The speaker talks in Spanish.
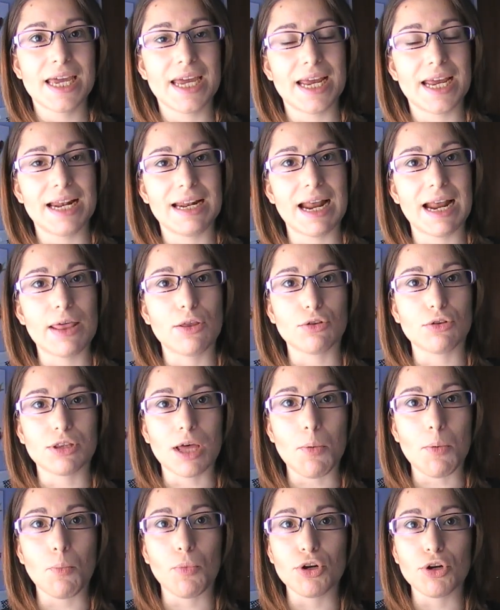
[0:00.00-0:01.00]
el lado
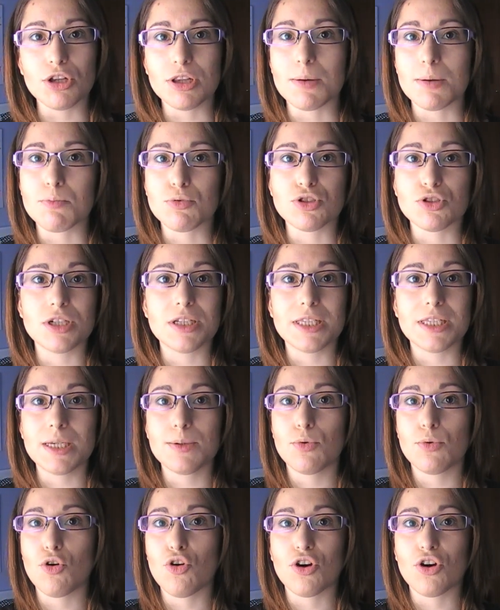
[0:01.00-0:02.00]
tan bueno, y tan
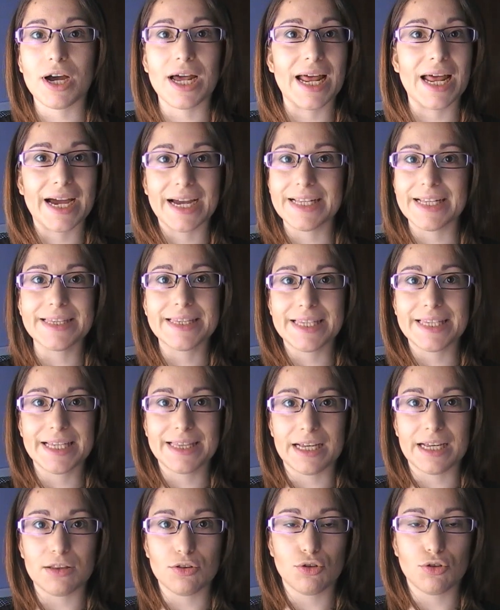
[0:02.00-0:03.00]
positivo que a la gente
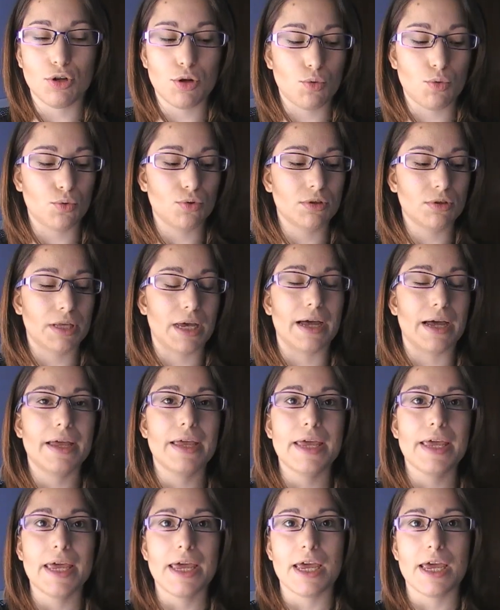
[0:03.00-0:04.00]
tanto le gusta.
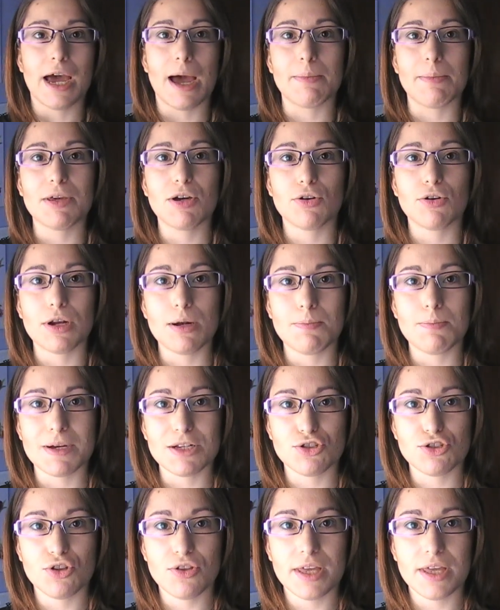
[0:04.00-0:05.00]
A mí con el
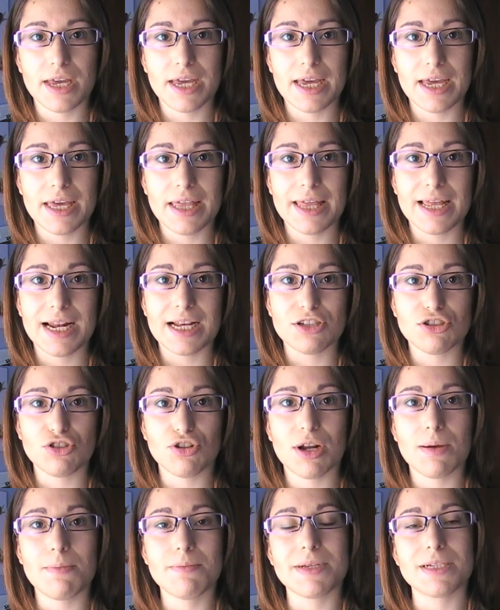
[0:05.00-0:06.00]
paso de, de las
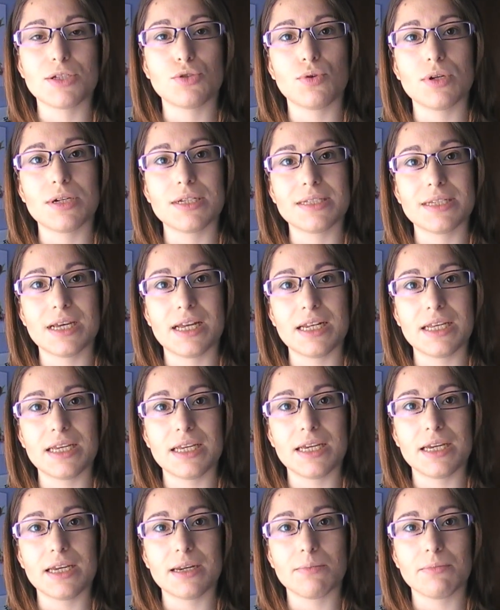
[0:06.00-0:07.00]
horas me suelen
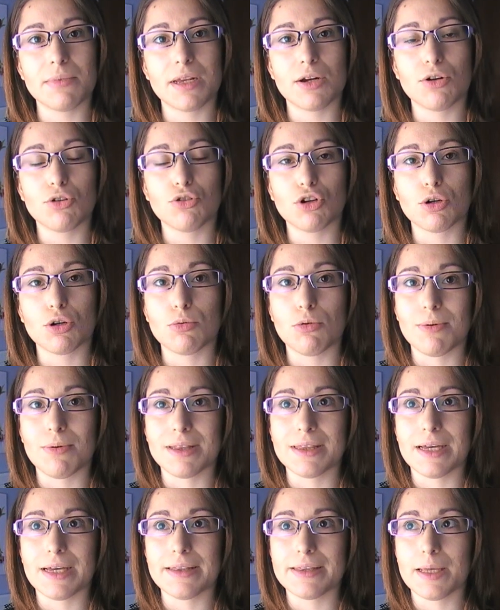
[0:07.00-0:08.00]
salir, me noto como
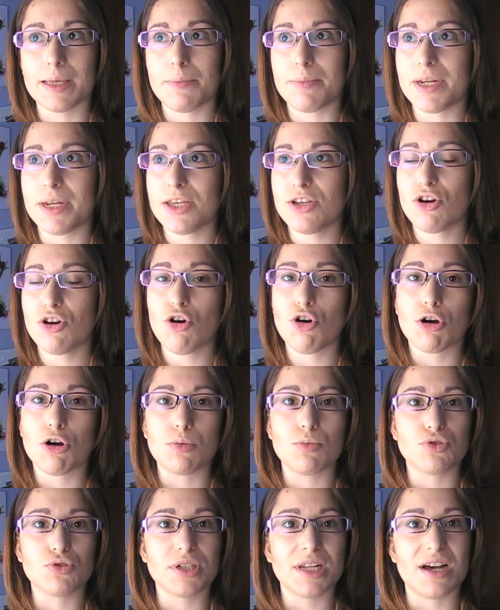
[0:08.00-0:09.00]
bastante brillo o
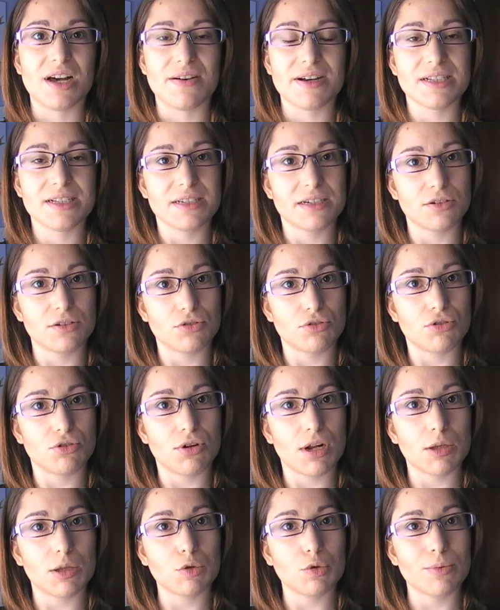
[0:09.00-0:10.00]
como si la base no
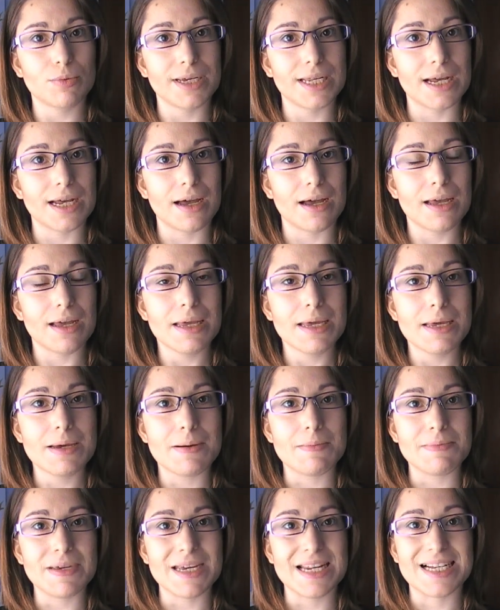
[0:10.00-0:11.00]
la tuviera
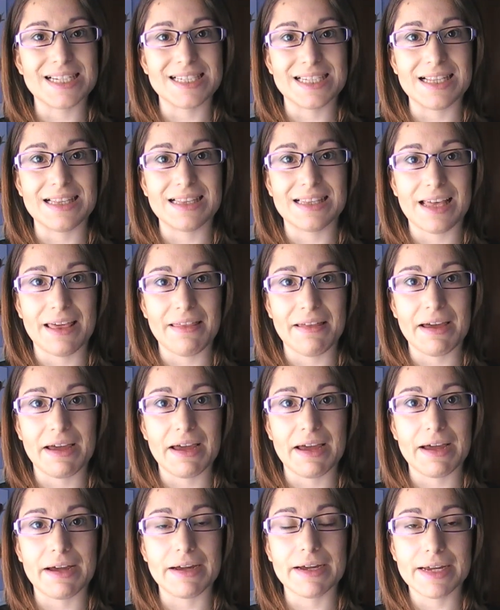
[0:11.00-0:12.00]
bien
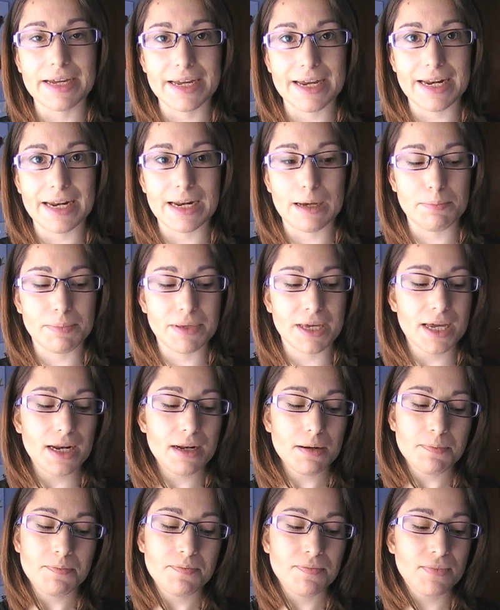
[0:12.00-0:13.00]
asentada en la piel.